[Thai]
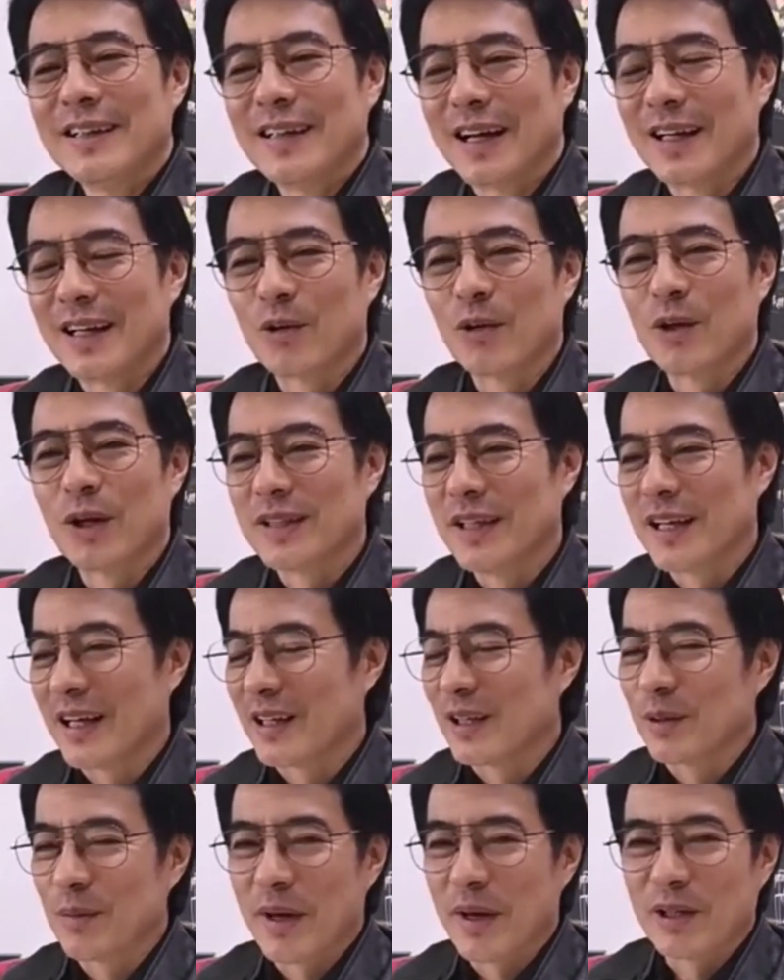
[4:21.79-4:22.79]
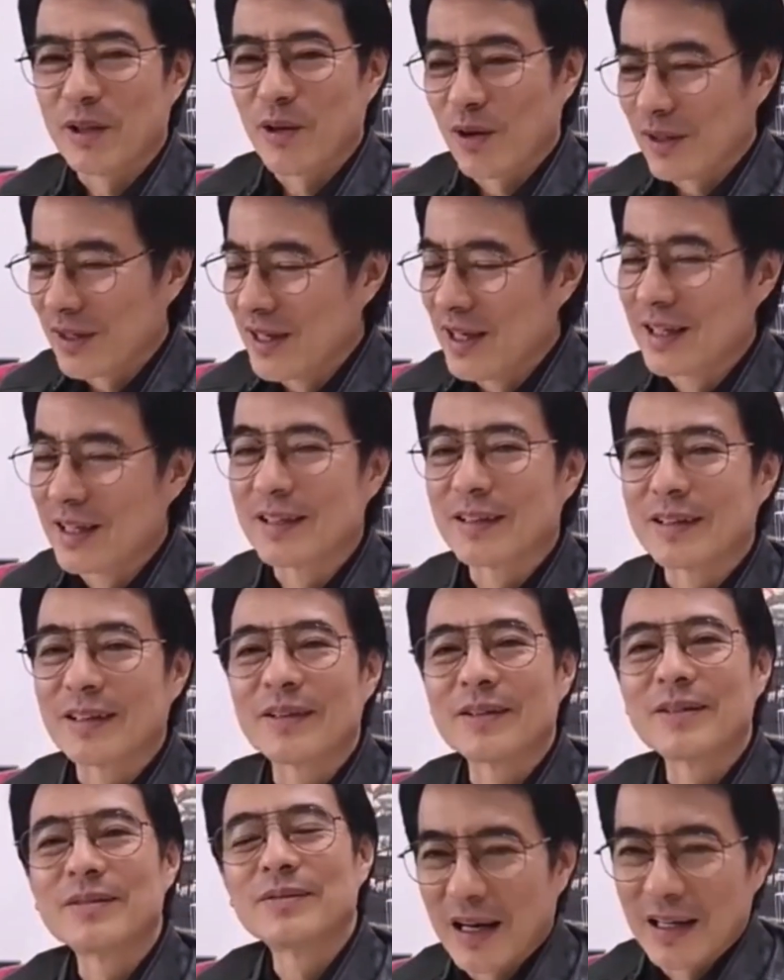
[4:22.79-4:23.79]
นั้นคุณทักษิณทำไมต้องดึง
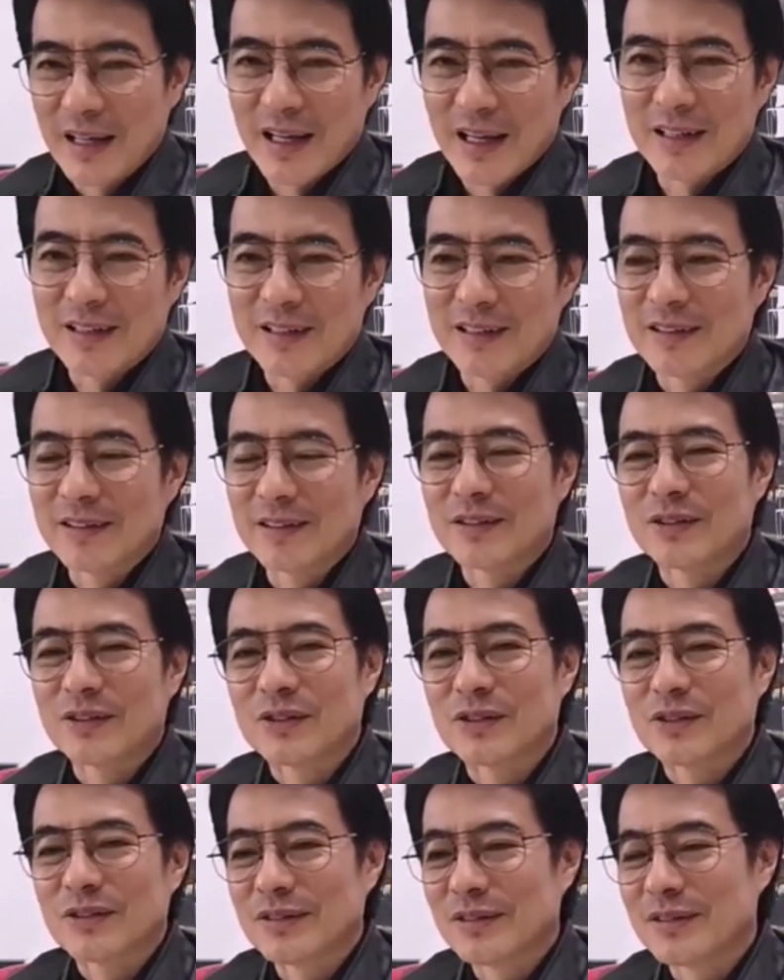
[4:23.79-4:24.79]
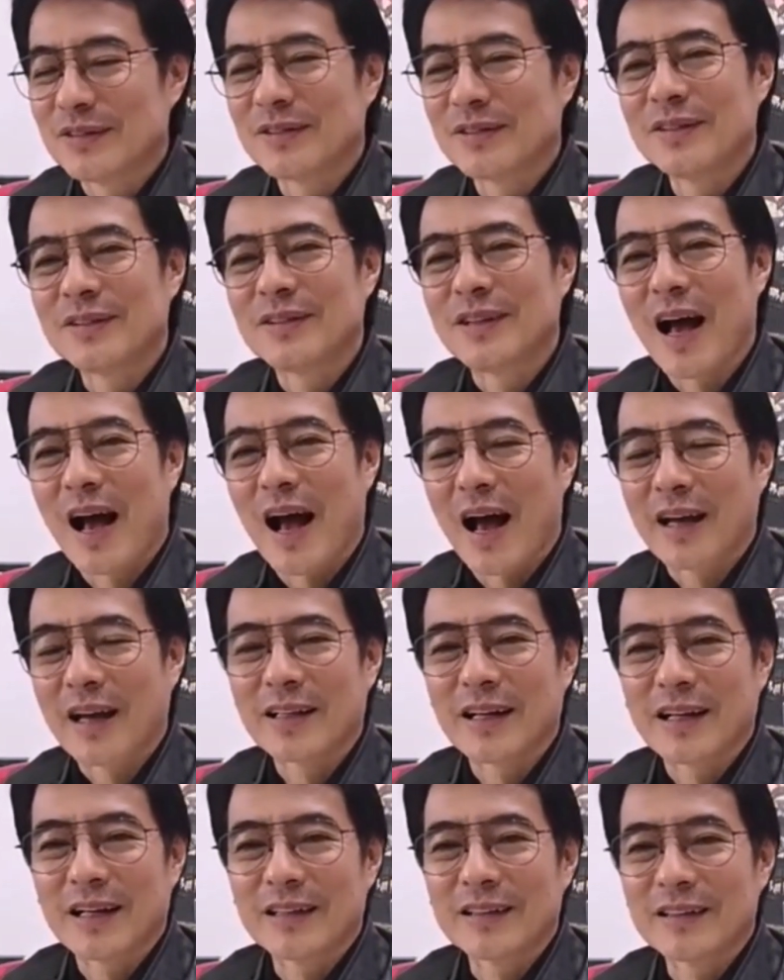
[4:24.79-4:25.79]
อดีตทหาร
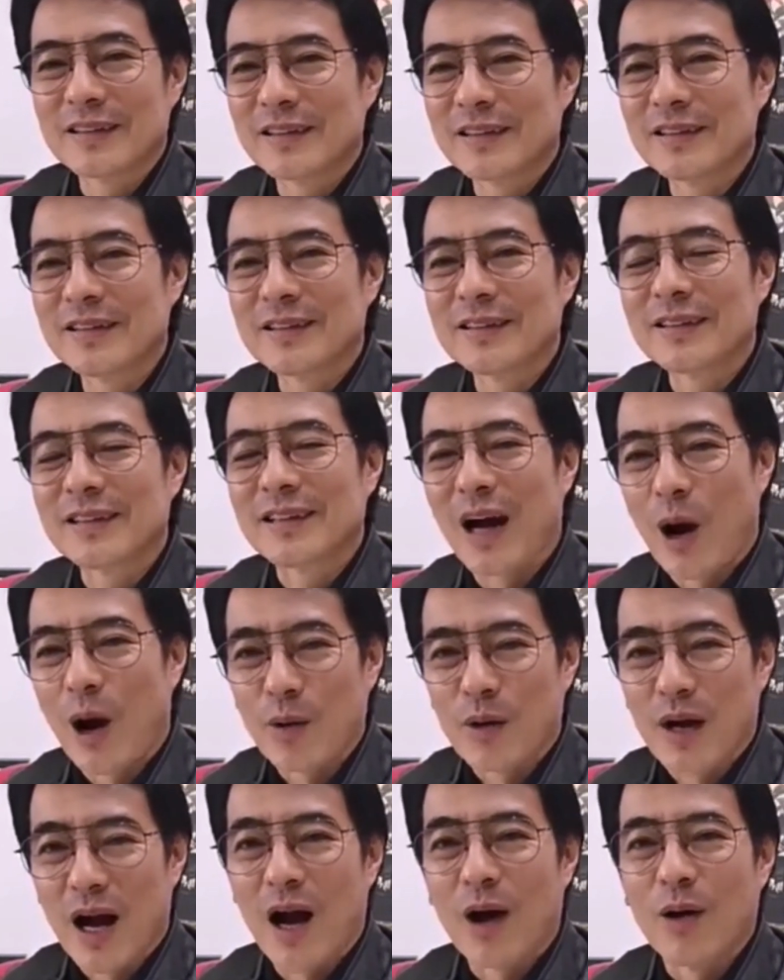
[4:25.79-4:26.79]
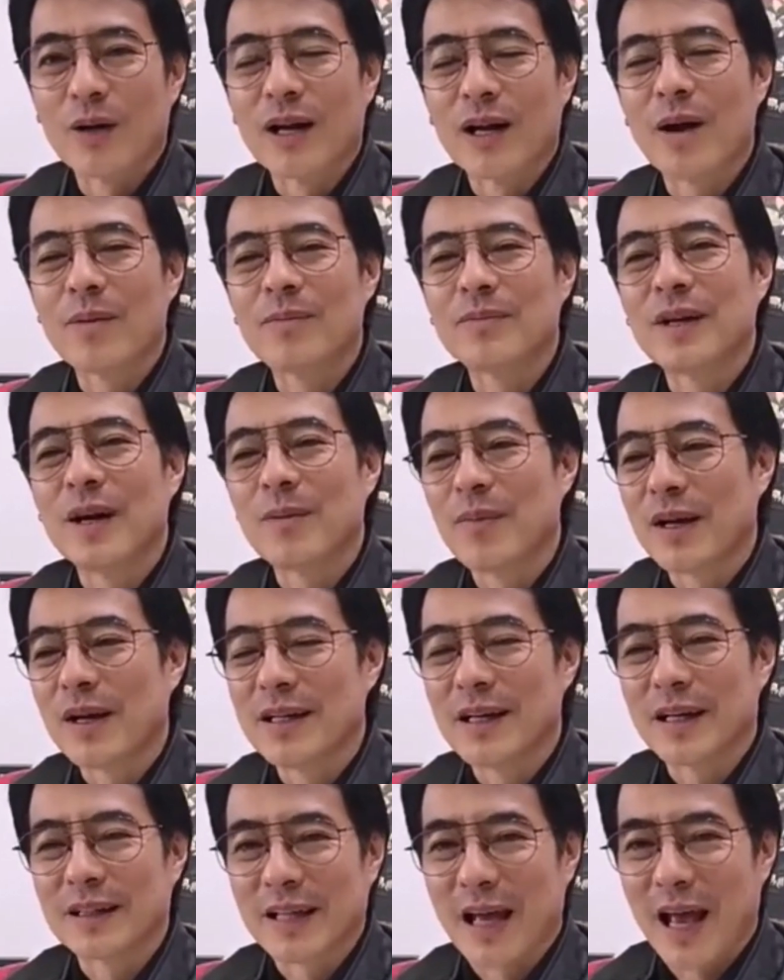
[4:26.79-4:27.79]
เก่าๆนะครับแล้วเป็น
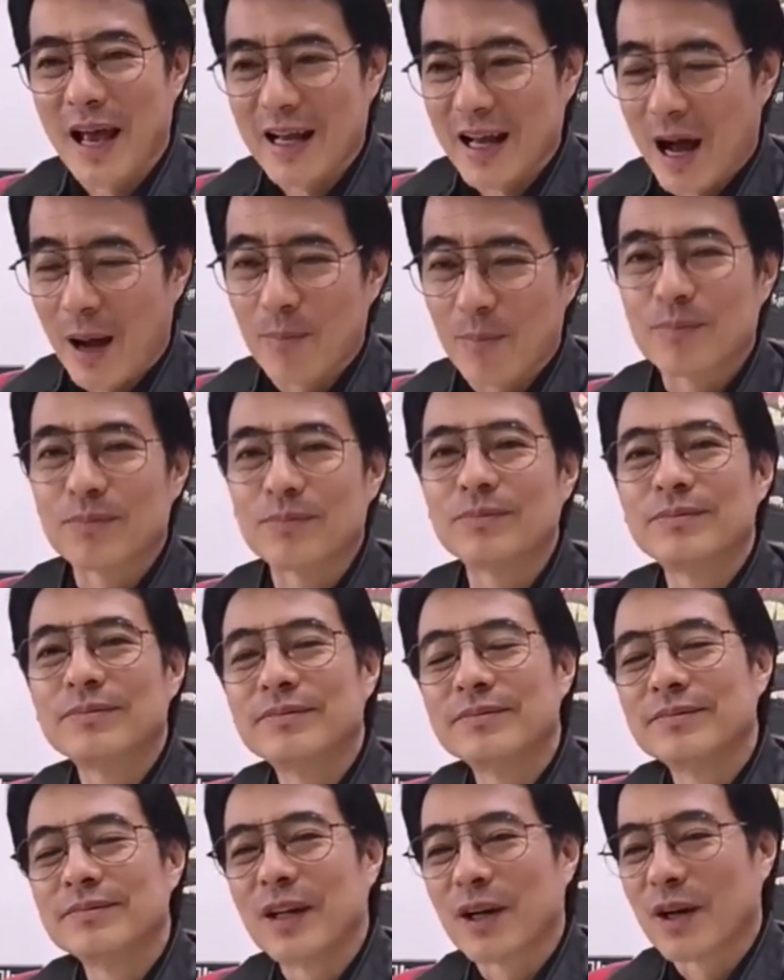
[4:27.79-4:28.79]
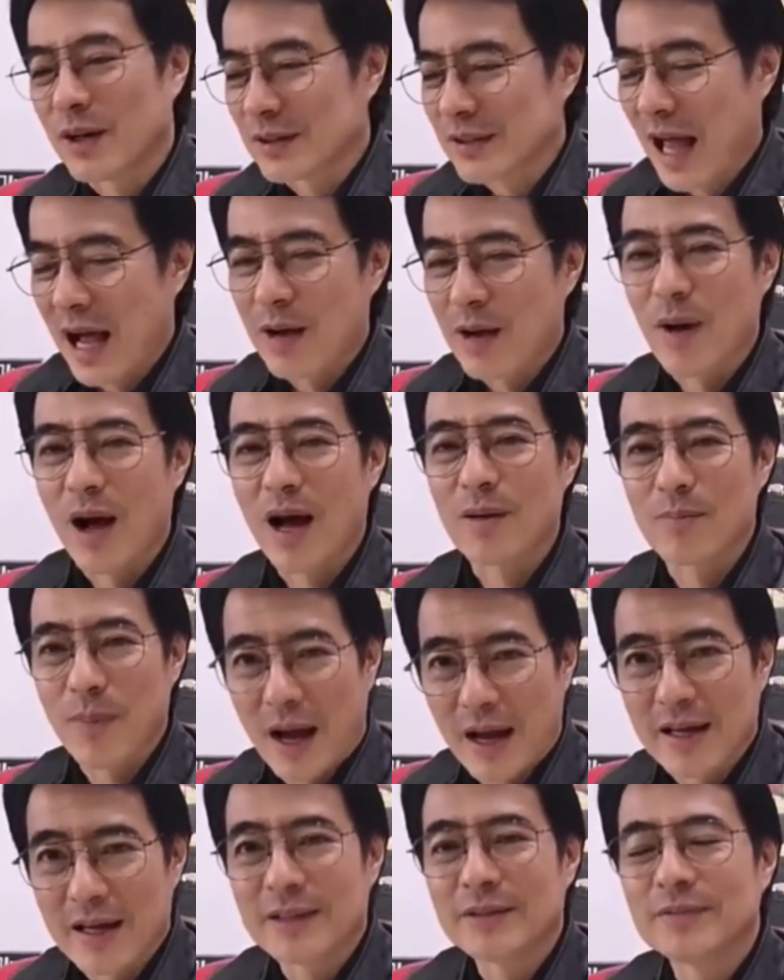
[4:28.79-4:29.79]
เลือดแท้กลับแล้วก็ตั้งพรรค
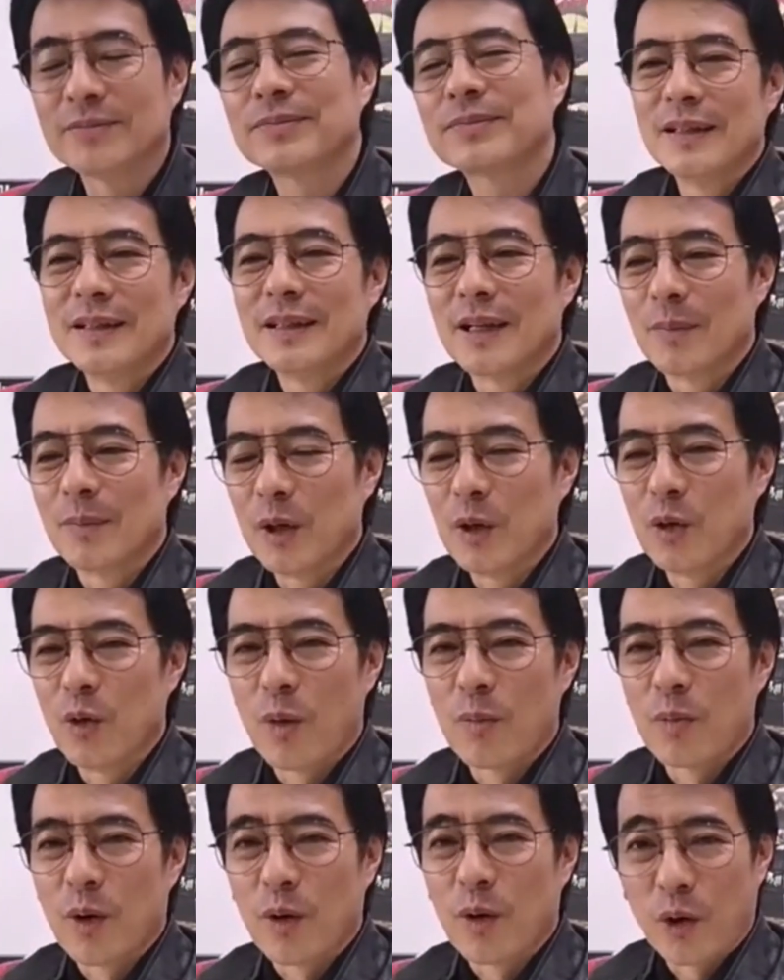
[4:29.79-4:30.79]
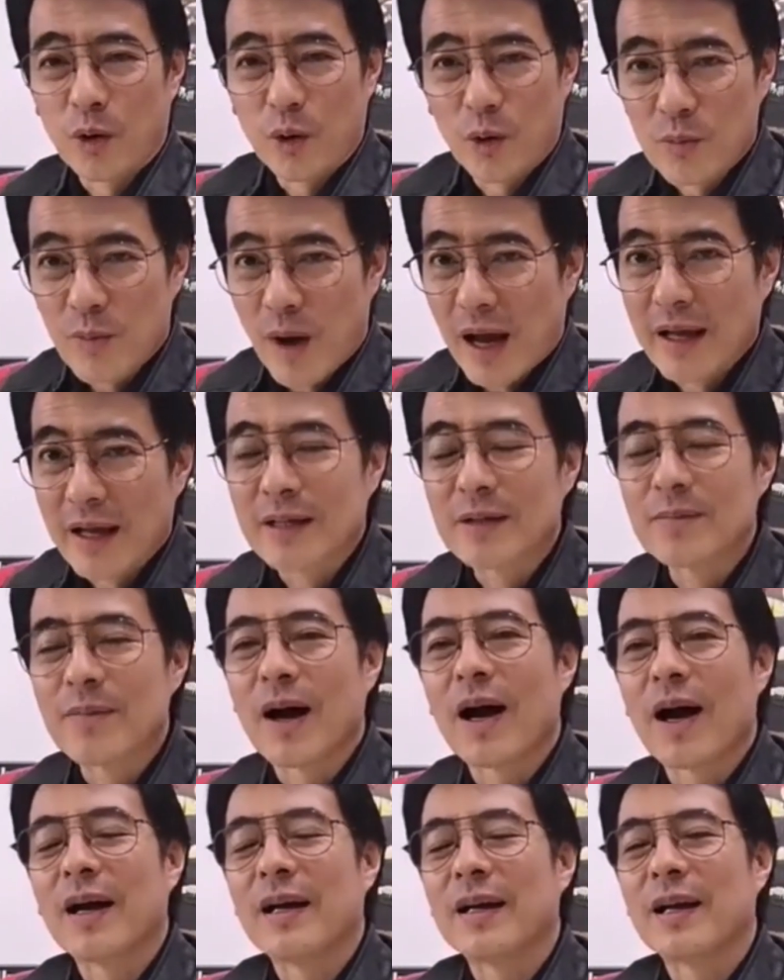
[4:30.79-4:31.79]
ใหม่แล้วเป็นรวมของคนรุ่นใหม่ขึ้น
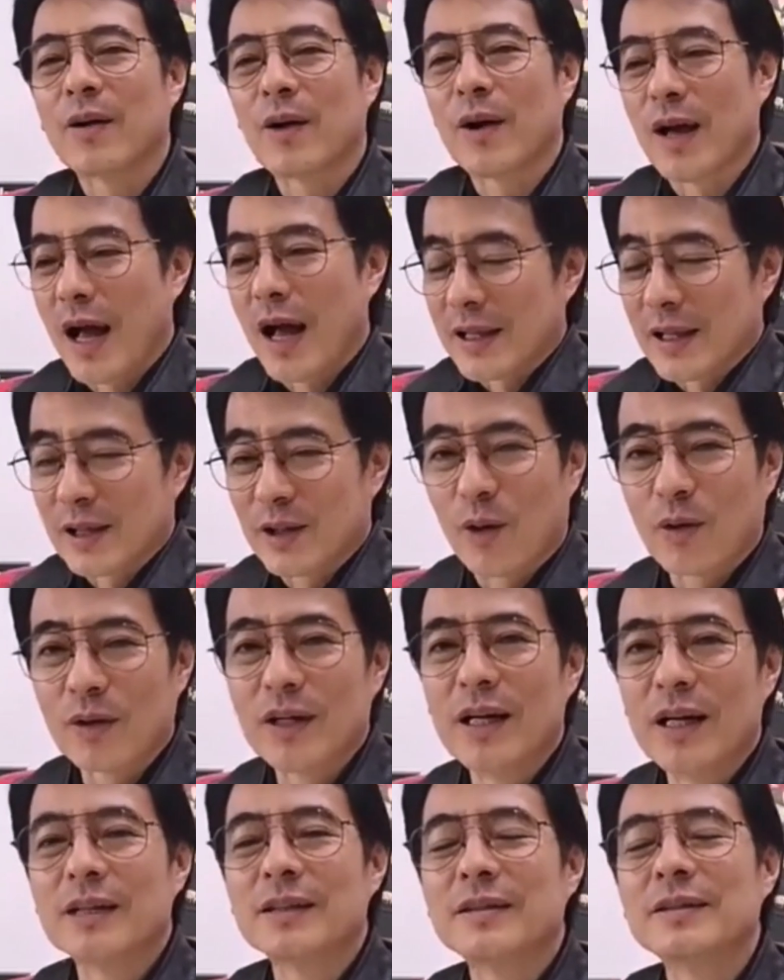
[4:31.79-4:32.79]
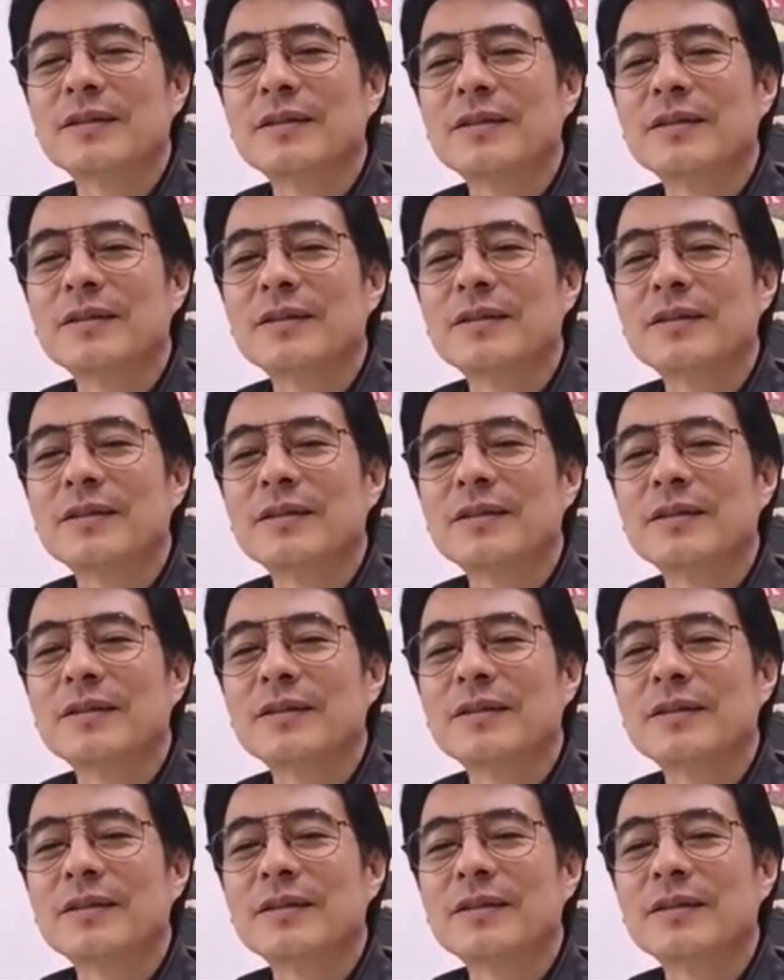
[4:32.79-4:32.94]
มาแล้วก็อาจจะต้องดึง